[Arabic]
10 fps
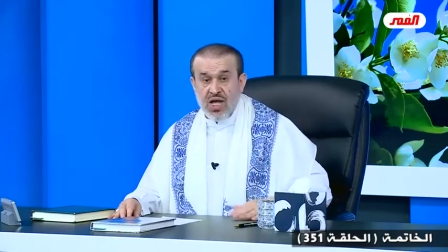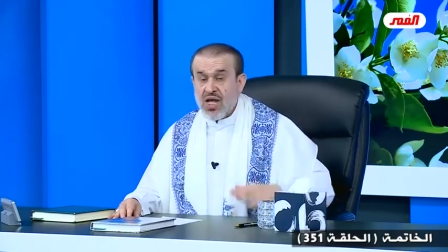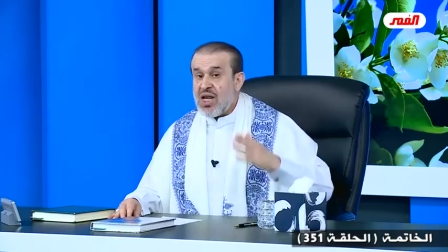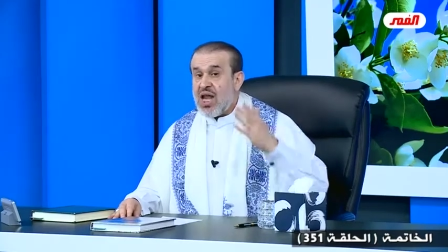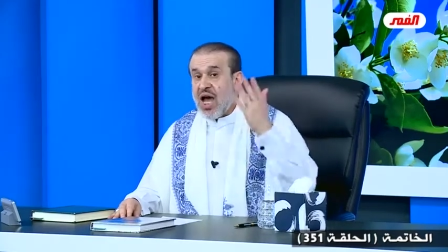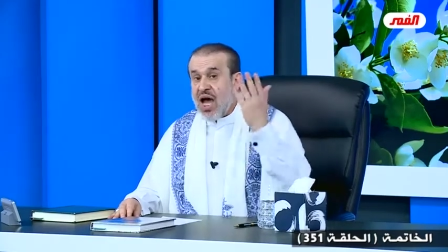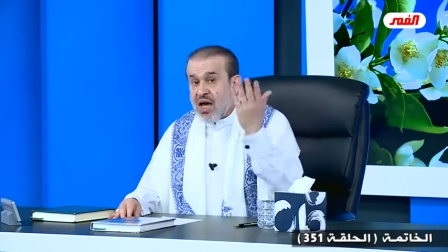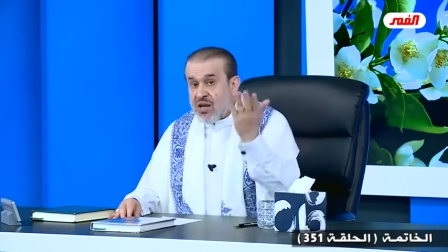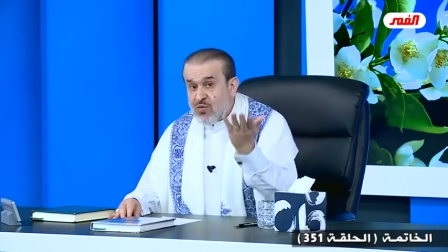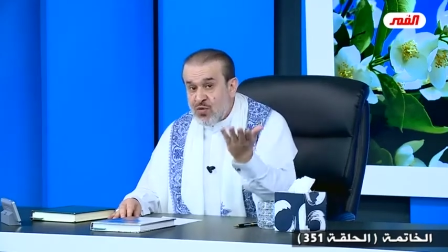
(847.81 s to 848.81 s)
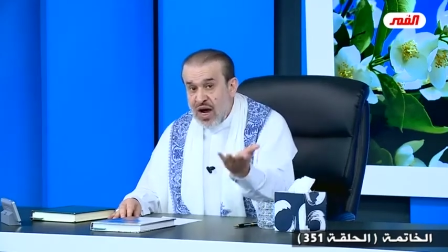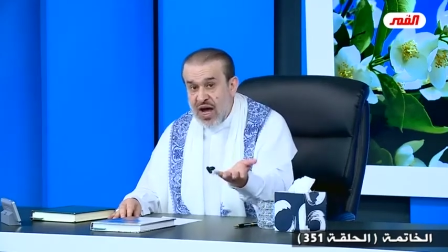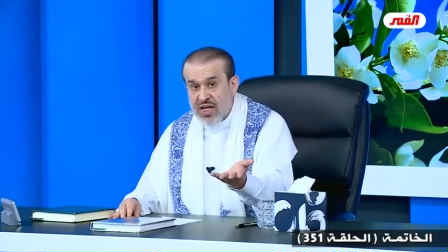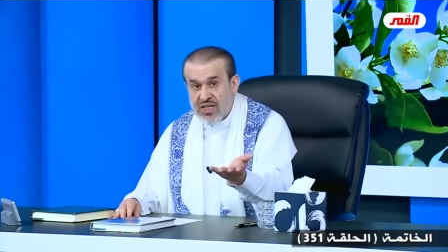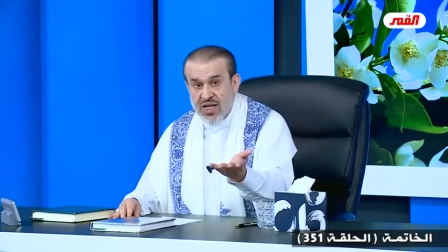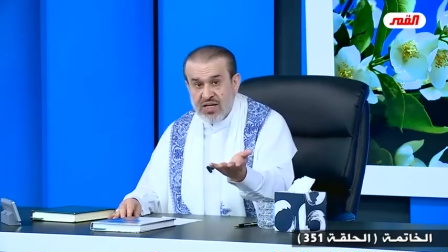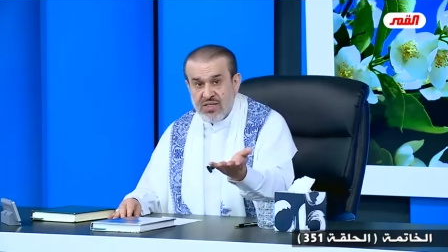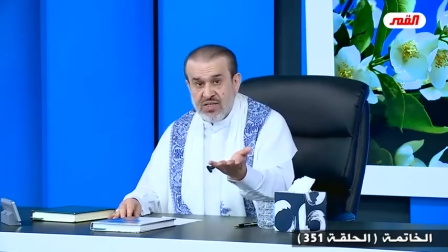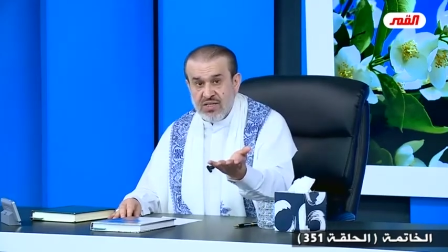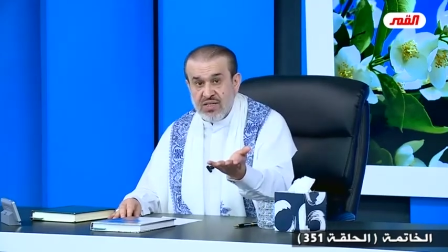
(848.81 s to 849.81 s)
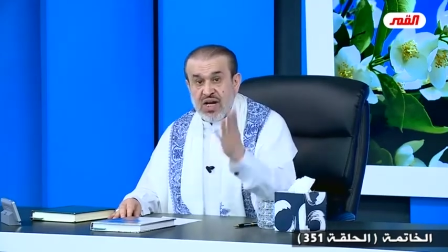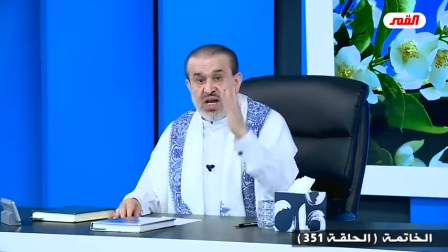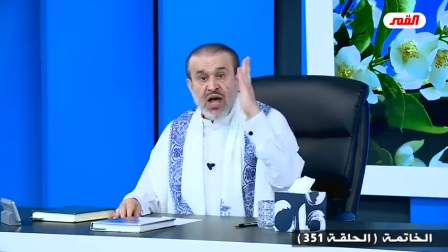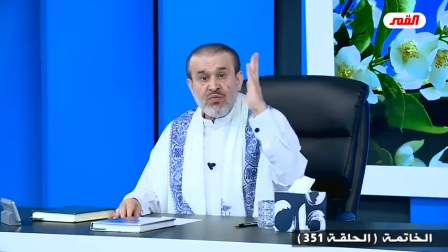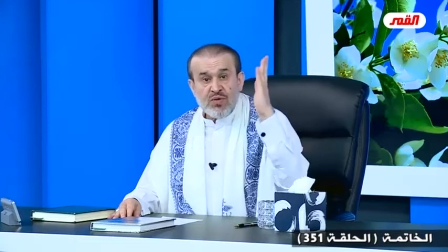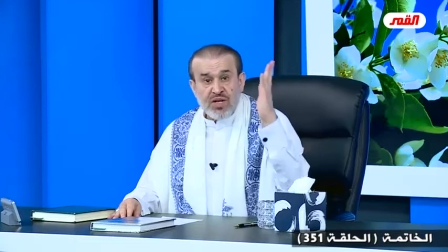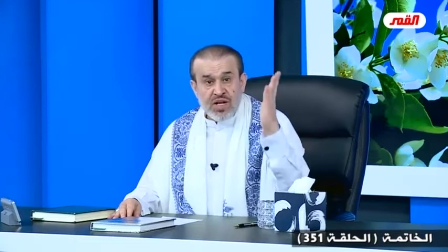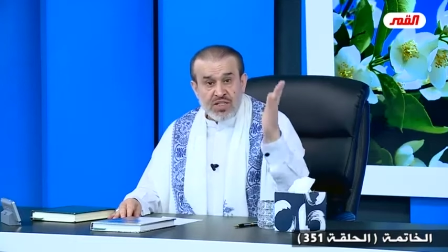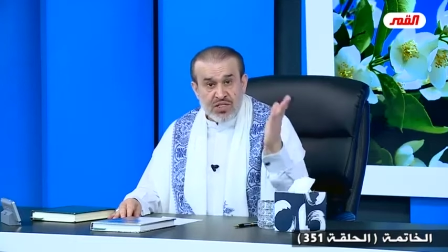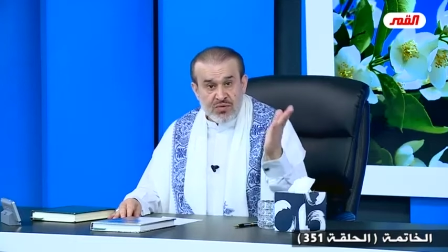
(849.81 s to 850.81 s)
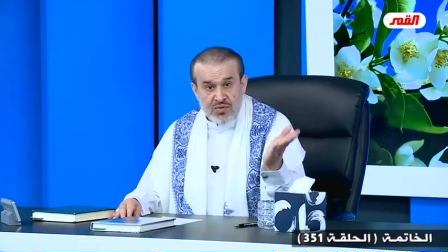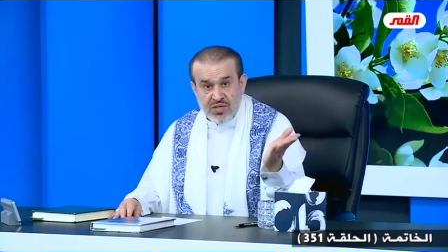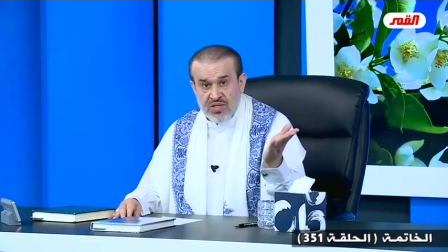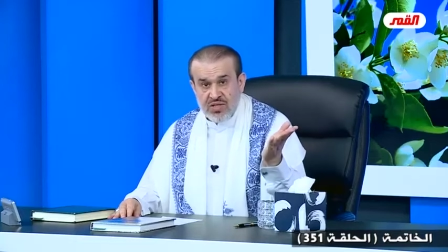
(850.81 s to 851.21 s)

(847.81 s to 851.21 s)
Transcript: لا اعرف احدا لا في النجف